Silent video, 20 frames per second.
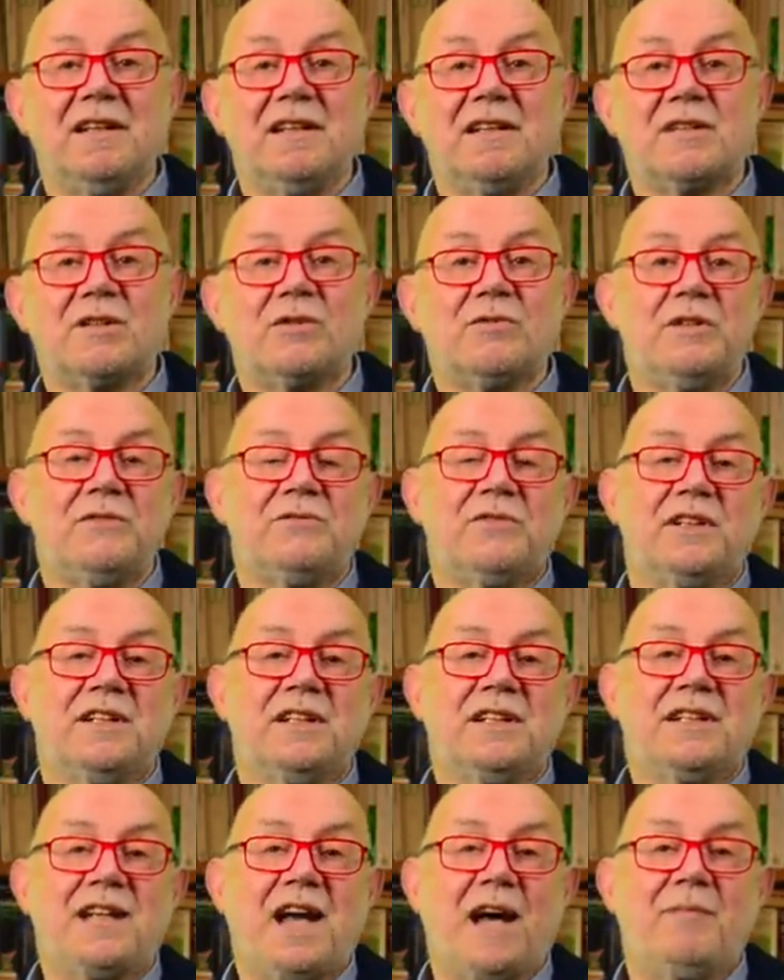sowie von
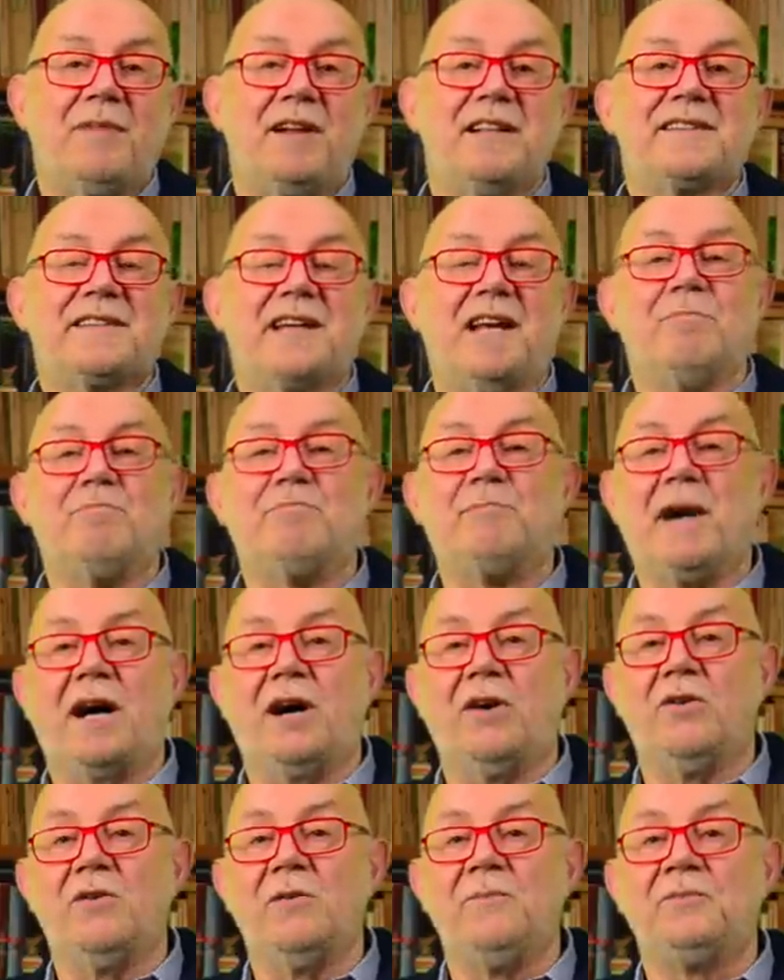den damals am
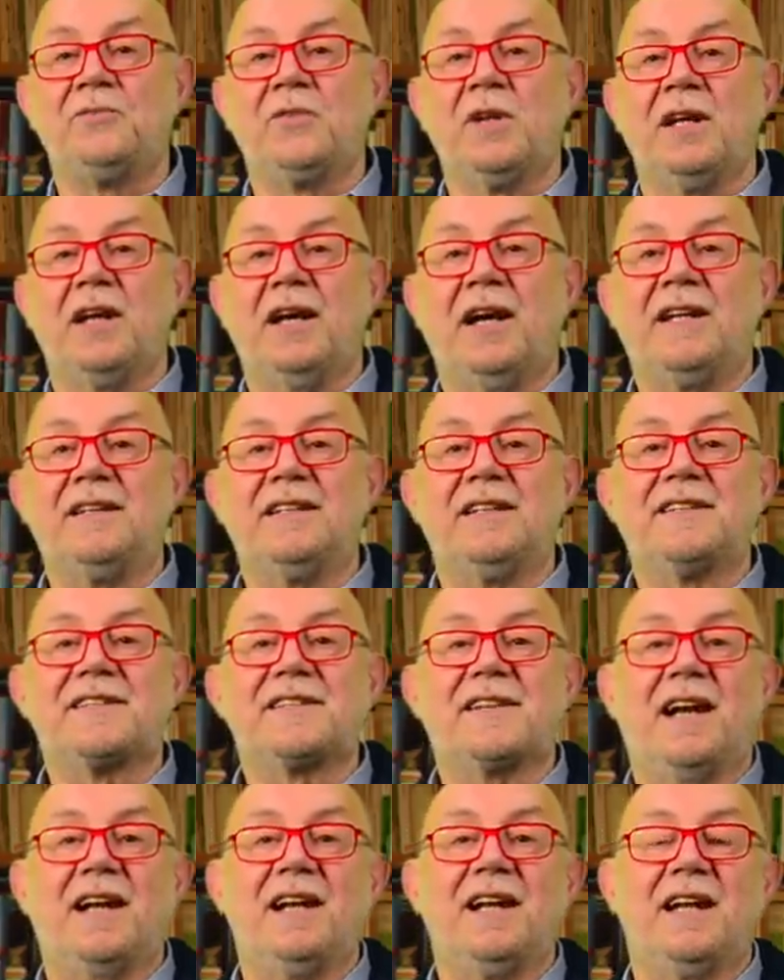Bau an den
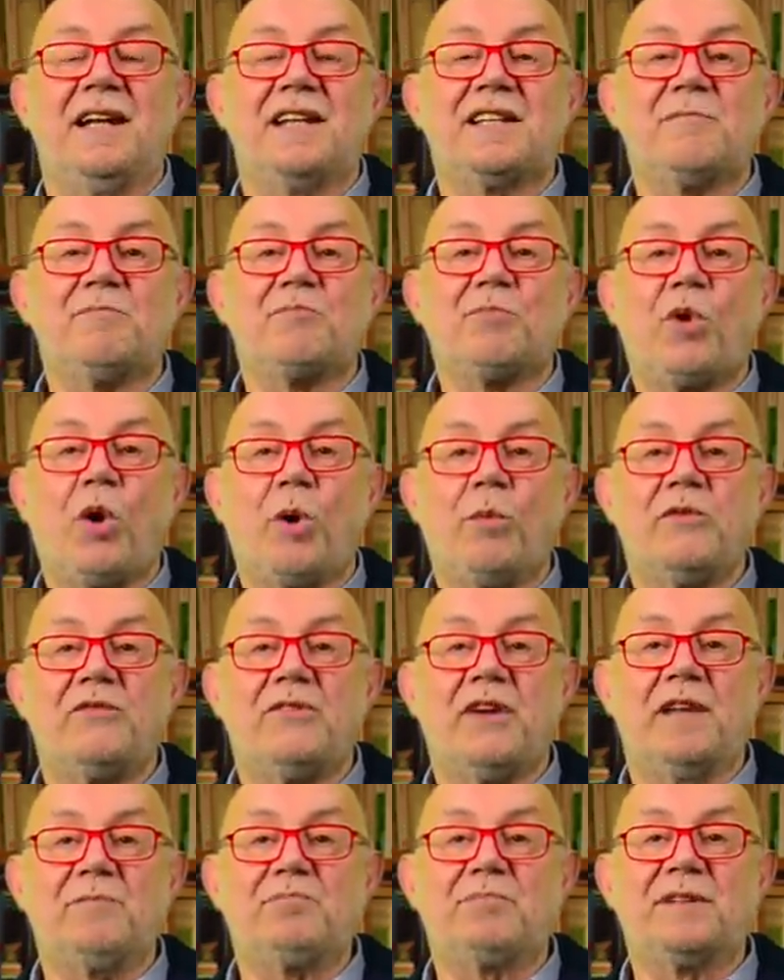zahlreichen
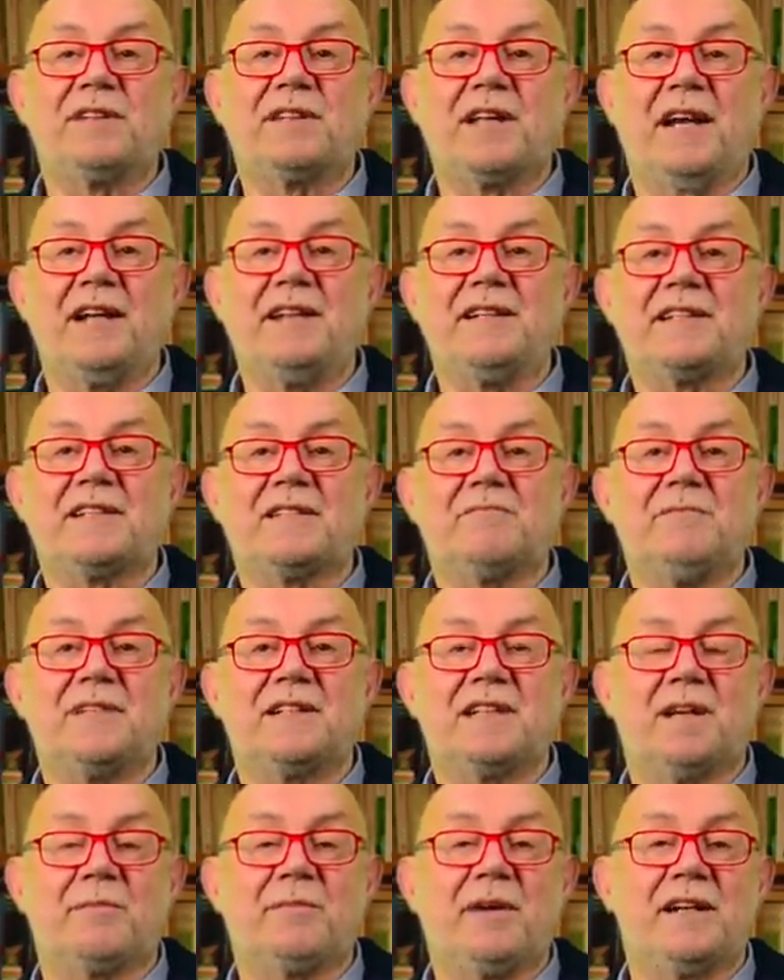Probefahrt beteiligten
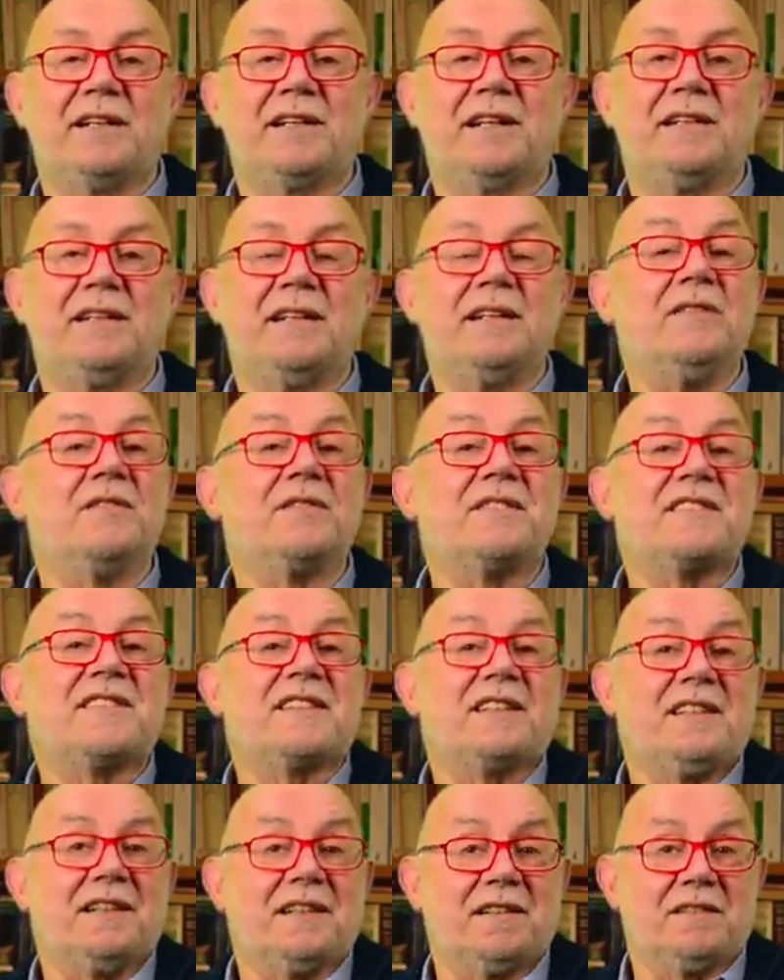Mitarbeitern
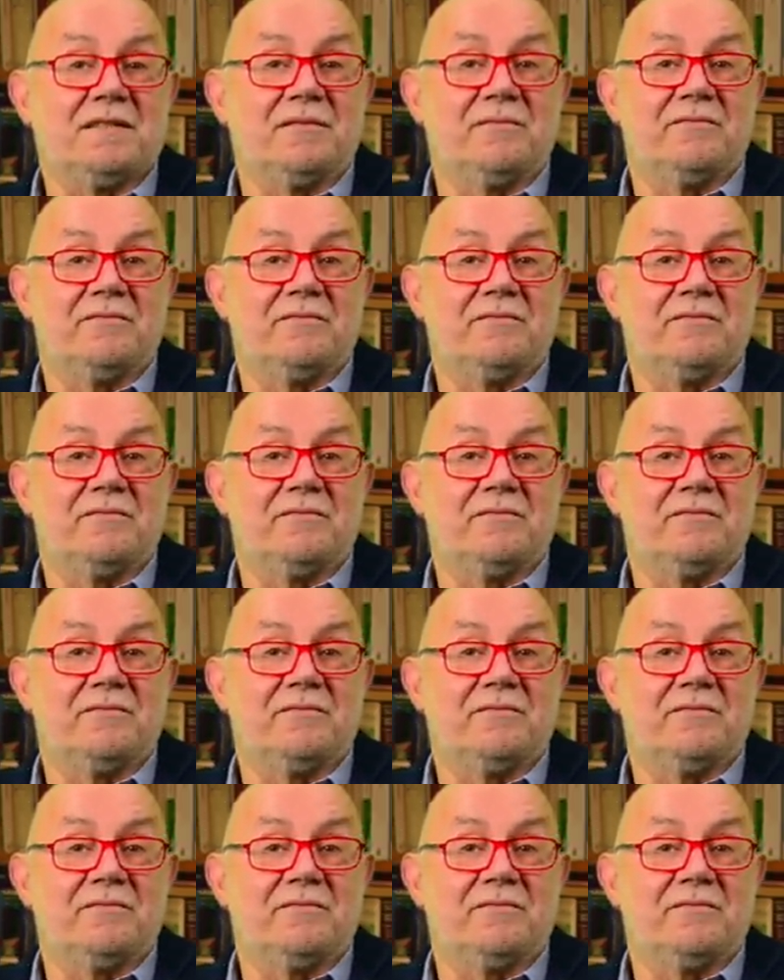illustriert.